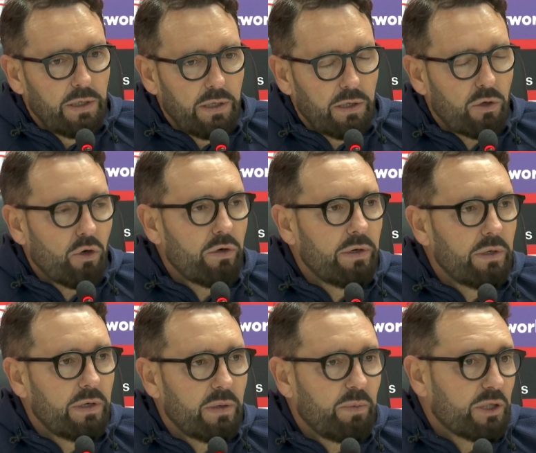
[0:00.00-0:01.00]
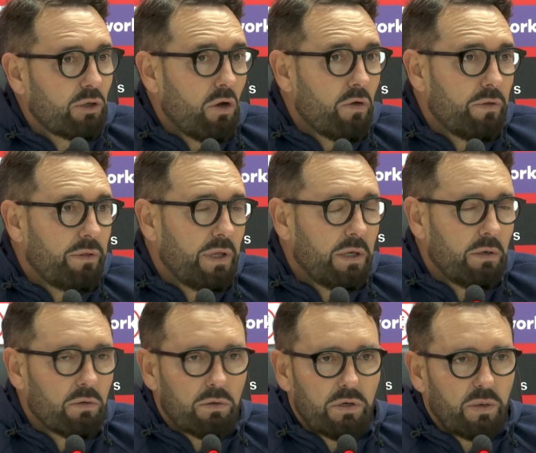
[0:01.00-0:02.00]
eh, con respecto al 11
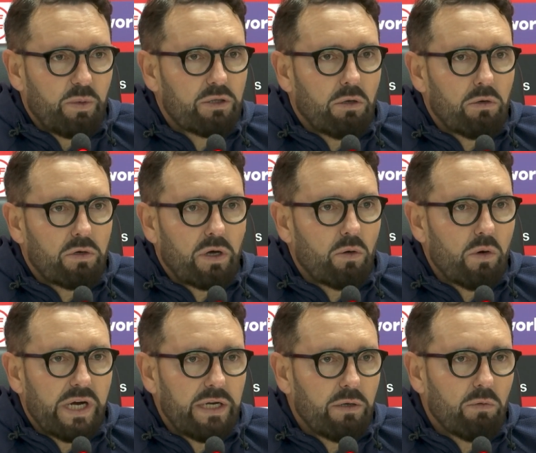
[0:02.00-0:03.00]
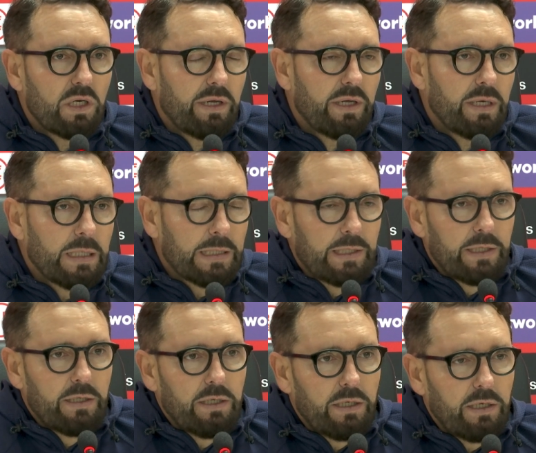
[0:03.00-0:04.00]
o con respecto a los que juegan, igual que
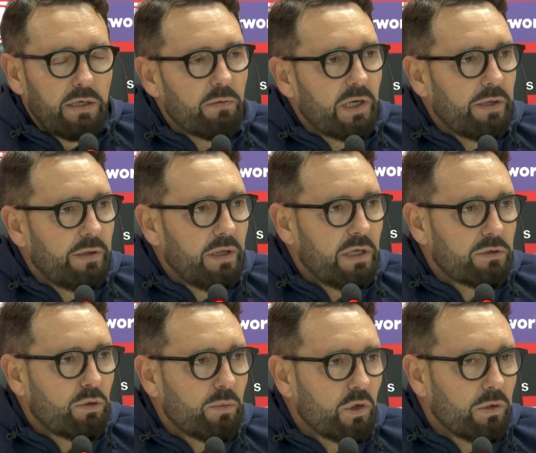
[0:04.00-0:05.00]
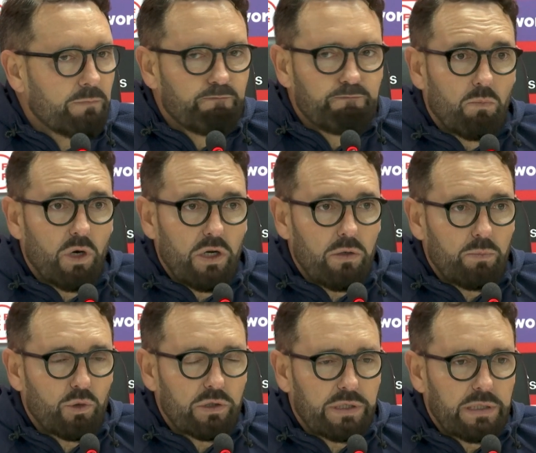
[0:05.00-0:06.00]
en el Valencia las tomo yo. Bueno,
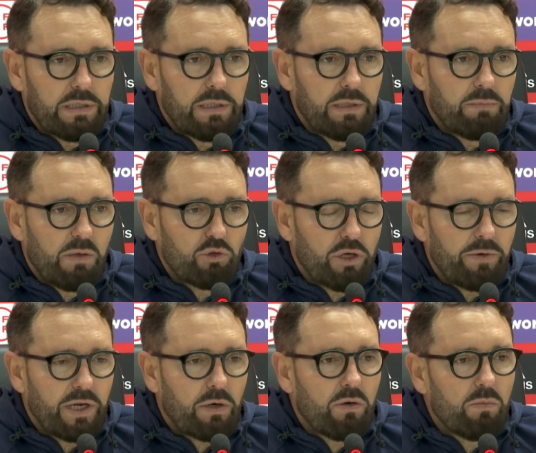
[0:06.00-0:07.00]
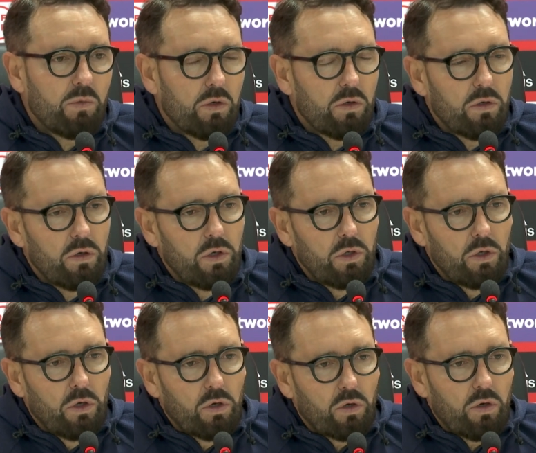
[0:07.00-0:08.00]
pues eh, vamos a ver cómo,
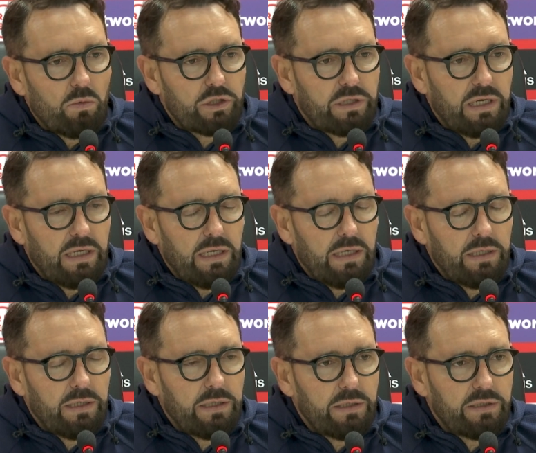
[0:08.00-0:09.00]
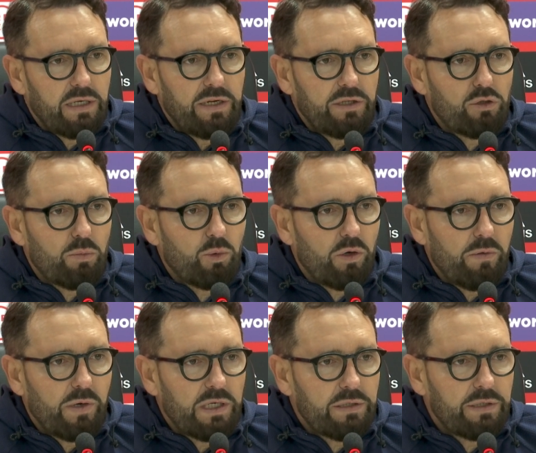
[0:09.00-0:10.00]
está, eh, se le han hecho
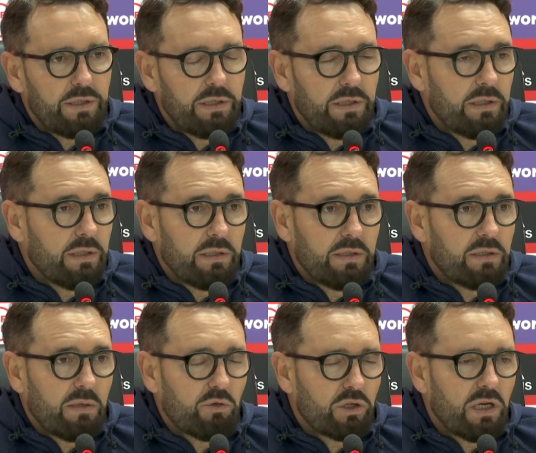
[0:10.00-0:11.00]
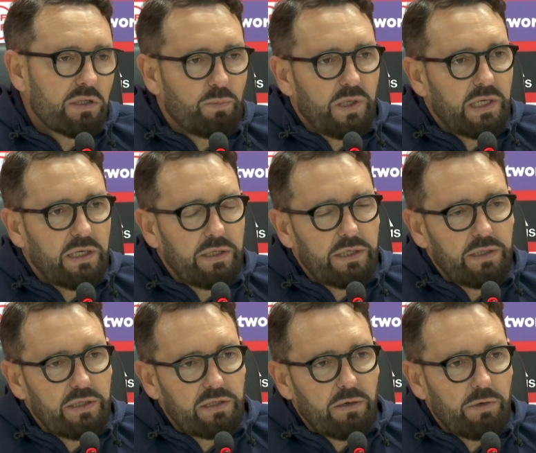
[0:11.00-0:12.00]
pruebas y estamos a la espera
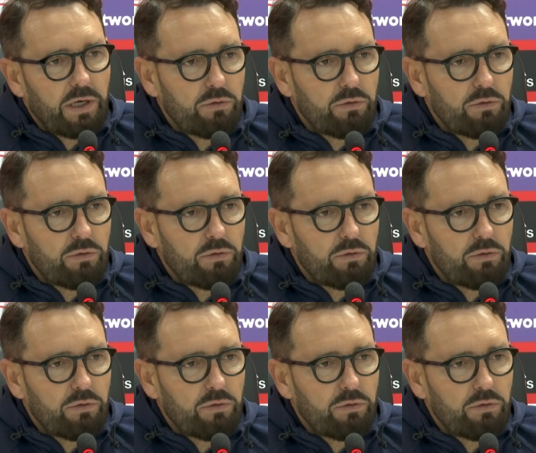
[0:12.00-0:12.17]
de, saber